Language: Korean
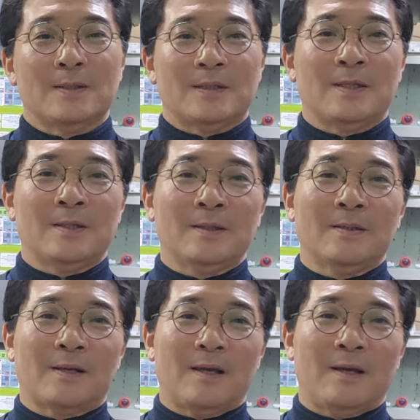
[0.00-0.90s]

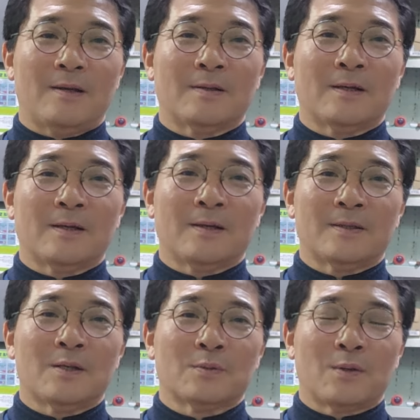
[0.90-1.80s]
진흙 깨끗하게
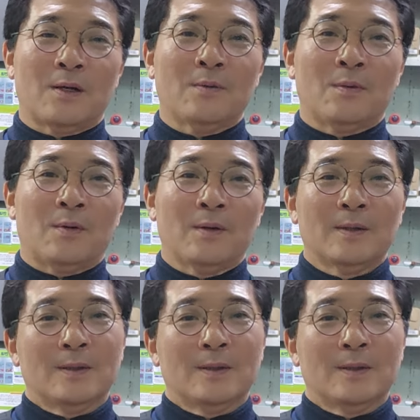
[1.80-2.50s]
청소하고